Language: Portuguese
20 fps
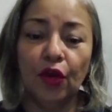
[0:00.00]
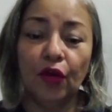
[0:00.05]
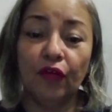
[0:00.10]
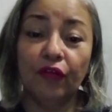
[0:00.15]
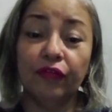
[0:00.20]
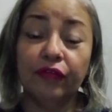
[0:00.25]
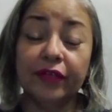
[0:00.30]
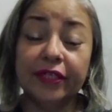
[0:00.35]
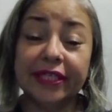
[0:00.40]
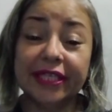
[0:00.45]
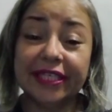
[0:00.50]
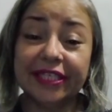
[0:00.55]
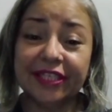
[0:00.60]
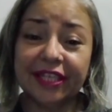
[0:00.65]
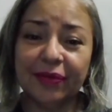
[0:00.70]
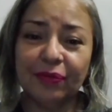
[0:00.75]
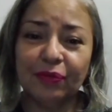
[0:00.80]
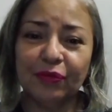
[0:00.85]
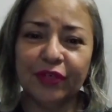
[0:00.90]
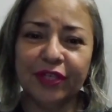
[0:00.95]
Fui
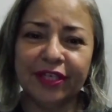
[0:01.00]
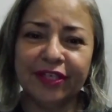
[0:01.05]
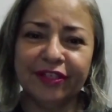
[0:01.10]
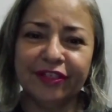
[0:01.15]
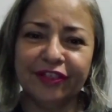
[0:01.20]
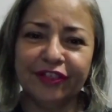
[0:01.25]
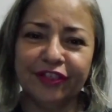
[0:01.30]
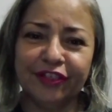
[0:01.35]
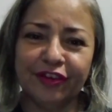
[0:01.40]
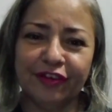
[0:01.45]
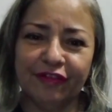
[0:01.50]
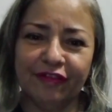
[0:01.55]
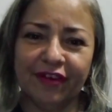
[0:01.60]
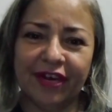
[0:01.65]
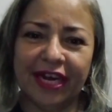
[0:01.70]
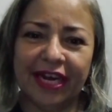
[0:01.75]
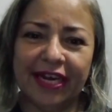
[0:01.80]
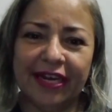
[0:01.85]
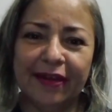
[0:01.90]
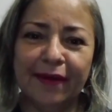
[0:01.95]
testemunha de
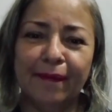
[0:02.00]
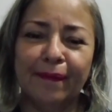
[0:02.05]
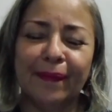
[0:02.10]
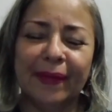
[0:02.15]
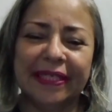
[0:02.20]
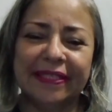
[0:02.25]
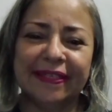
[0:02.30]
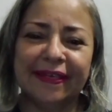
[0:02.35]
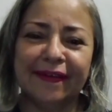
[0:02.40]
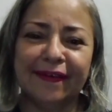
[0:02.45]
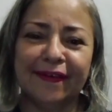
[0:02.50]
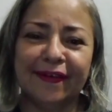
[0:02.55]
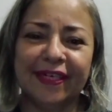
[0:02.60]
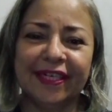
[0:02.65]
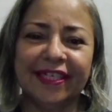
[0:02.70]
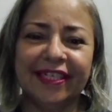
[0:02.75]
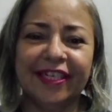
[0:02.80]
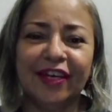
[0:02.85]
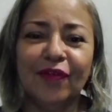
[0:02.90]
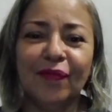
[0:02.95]
Jeová, mas
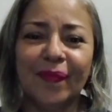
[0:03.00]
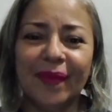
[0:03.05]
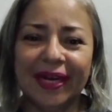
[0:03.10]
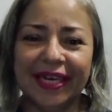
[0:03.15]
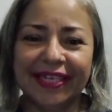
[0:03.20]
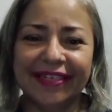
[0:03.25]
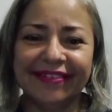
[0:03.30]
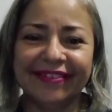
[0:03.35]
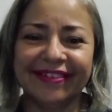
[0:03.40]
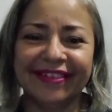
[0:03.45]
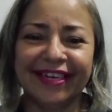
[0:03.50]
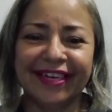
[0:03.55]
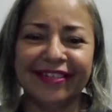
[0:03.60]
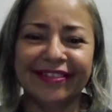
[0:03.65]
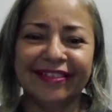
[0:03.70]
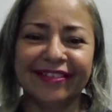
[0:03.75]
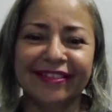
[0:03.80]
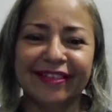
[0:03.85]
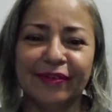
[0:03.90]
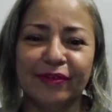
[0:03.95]
agora não mais,
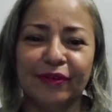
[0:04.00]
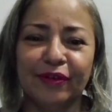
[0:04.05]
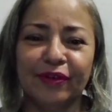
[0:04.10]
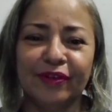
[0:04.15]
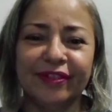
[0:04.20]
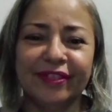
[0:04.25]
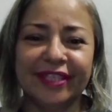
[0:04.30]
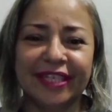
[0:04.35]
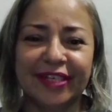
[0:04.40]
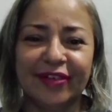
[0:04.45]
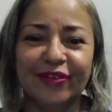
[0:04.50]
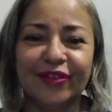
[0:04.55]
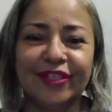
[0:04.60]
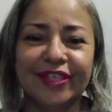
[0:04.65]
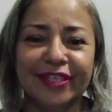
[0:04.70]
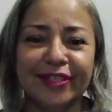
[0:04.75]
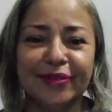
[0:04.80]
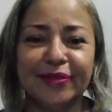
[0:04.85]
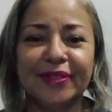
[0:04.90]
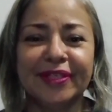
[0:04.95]
graças ao nosso Senhor
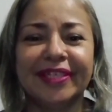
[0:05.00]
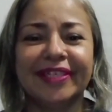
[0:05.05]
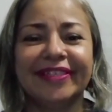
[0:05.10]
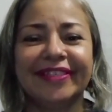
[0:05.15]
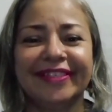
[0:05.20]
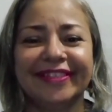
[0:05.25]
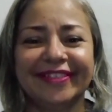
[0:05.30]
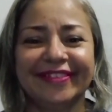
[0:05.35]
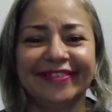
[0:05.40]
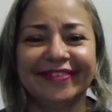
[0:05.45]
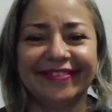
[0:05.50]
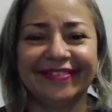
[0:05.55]
Jesus Cristo.